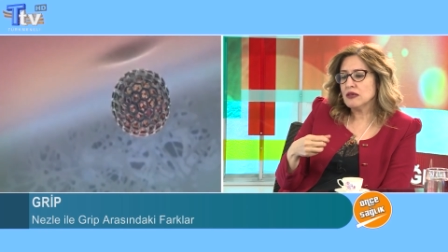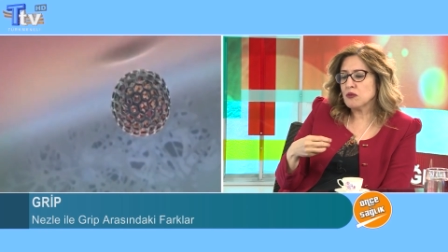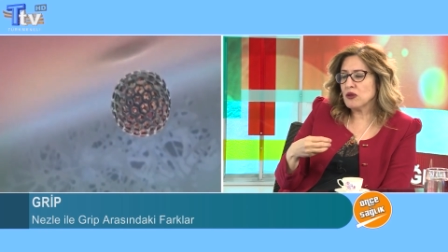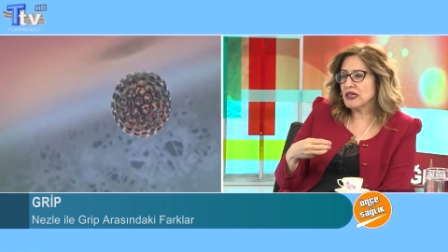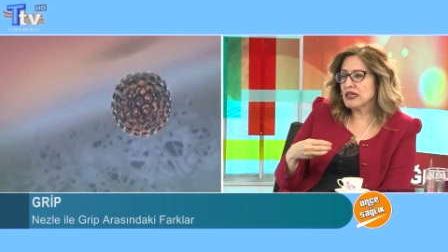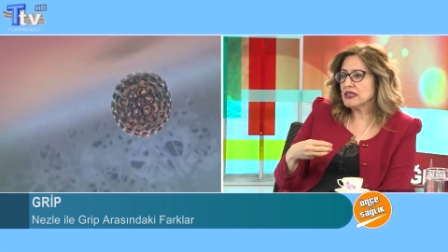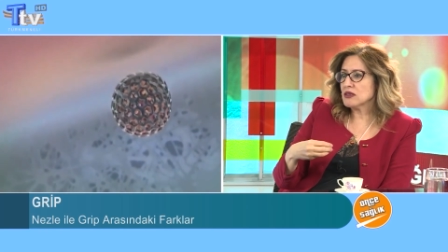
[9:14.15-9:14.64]

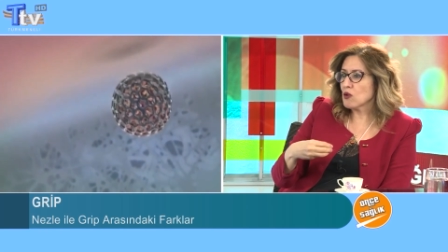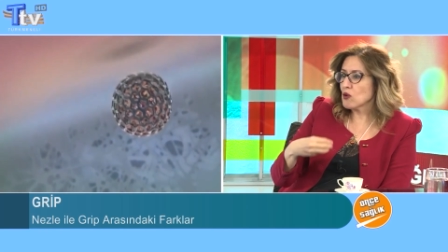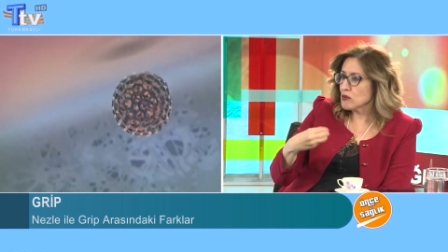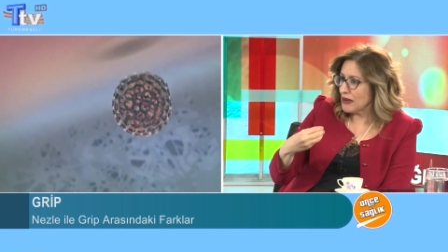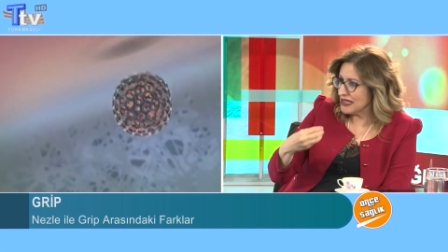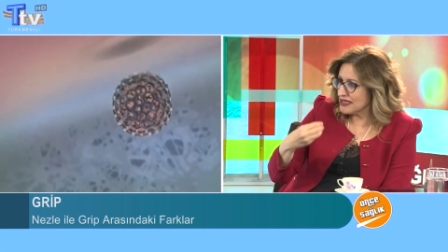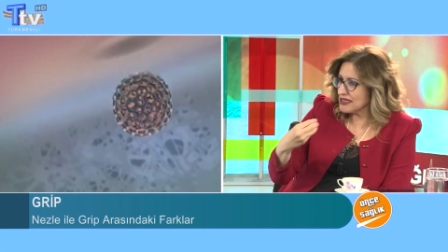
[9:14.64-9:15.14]
Böyle
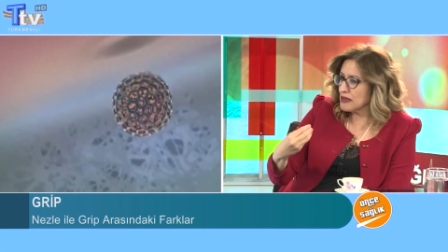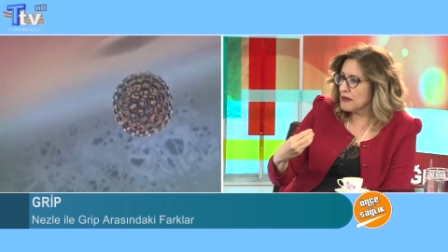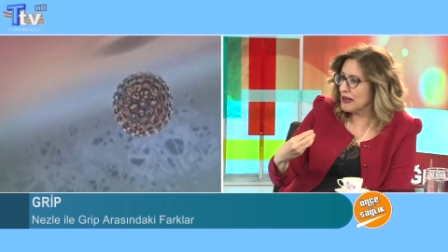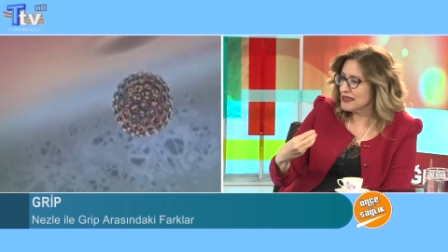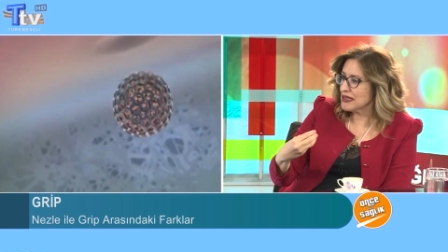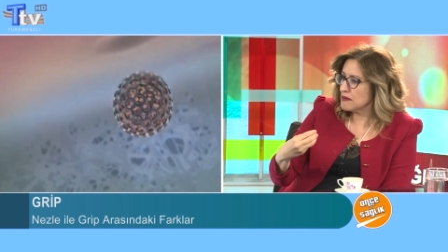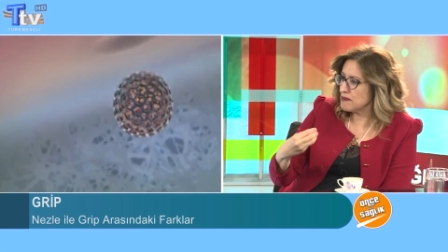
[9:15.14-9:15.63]
normal
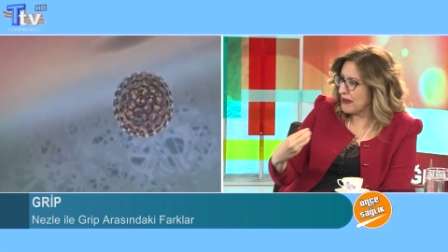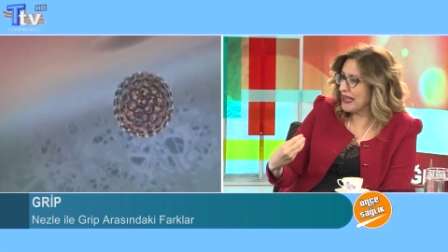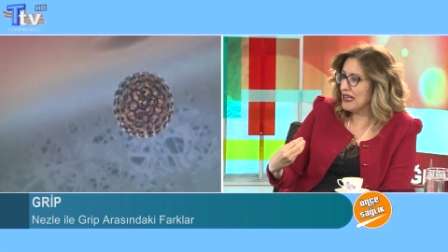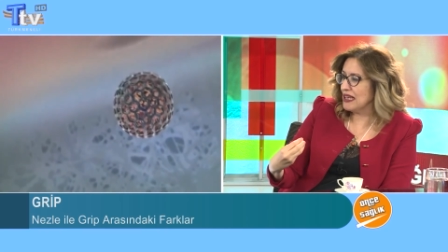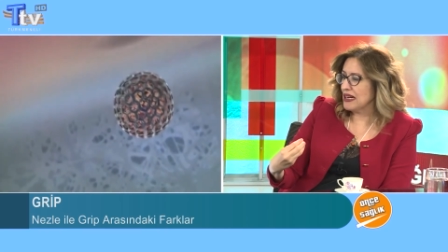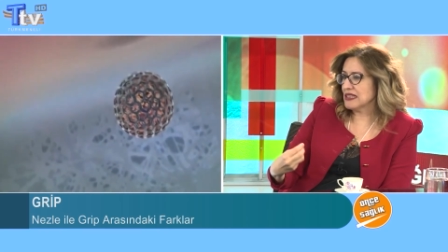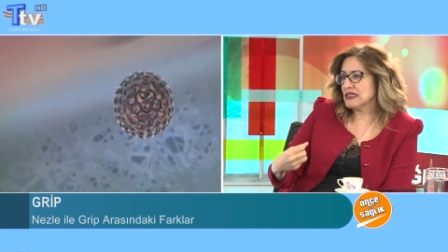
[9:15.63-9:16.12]
zamanda
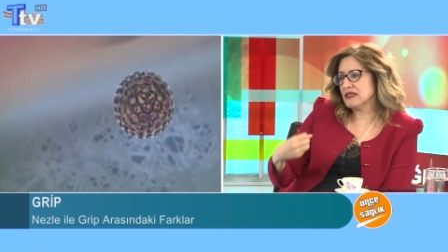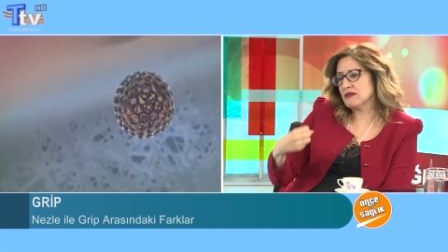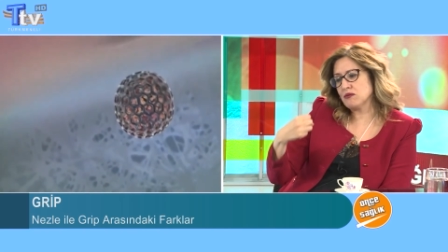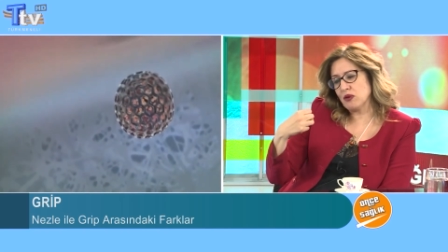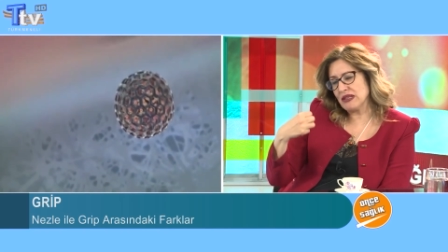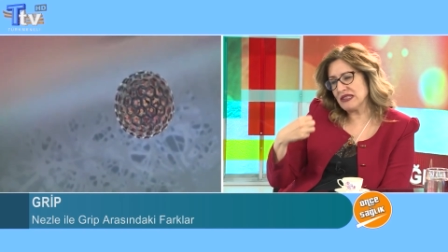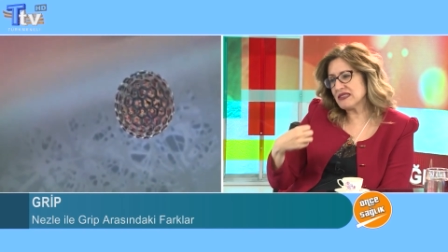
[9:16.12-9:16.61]
belli hani
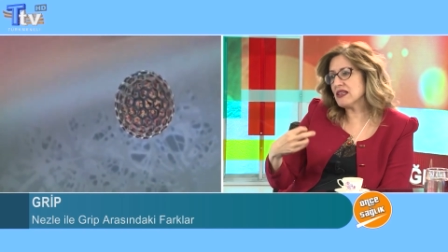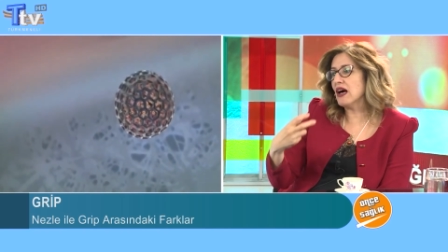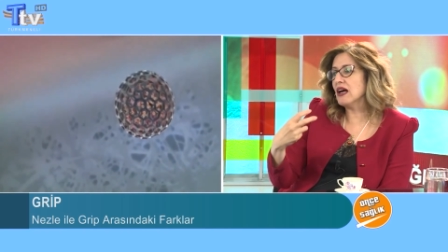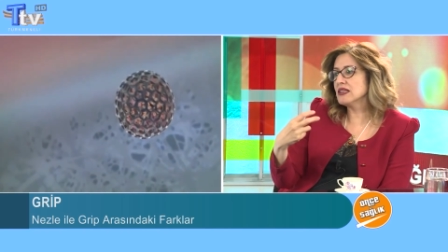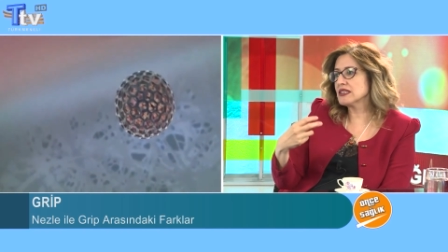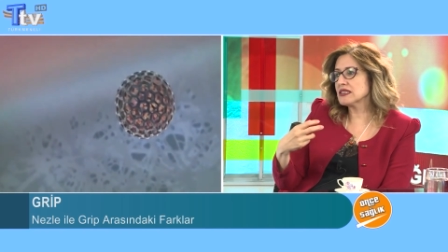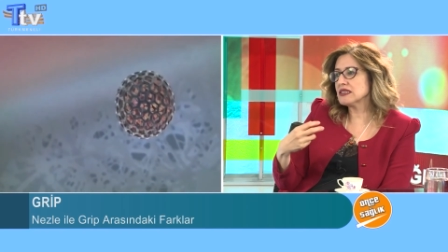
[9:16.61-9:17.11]
böyle
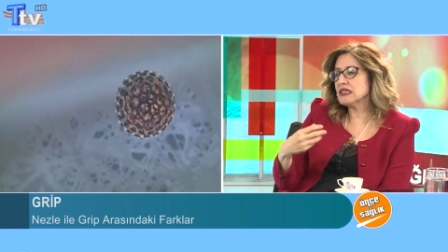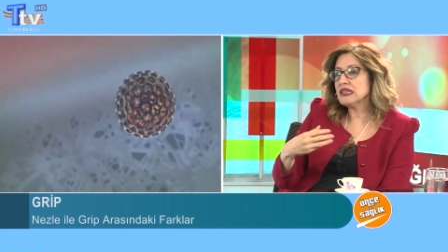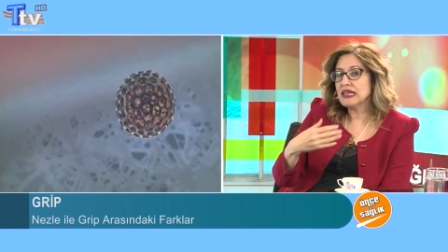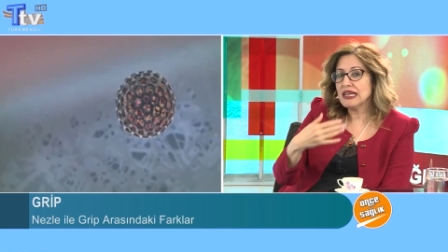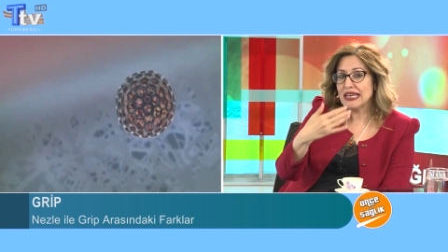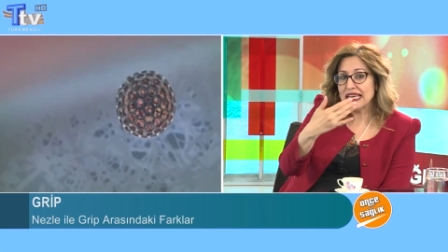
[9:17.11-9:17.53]
sağlıklı